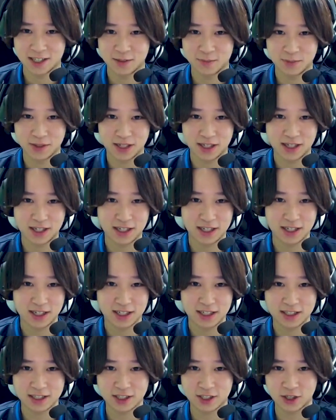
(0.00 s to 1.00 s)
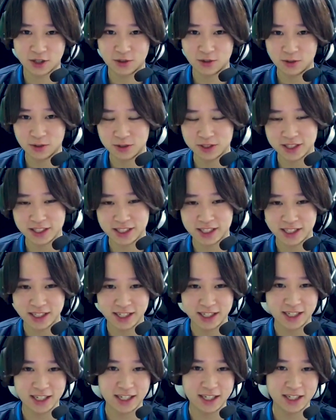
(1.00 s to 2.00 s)
まあ正
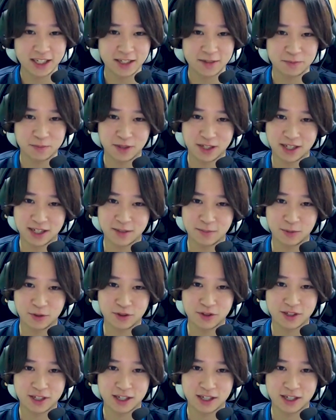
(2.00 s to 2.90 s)
直、まあ、僕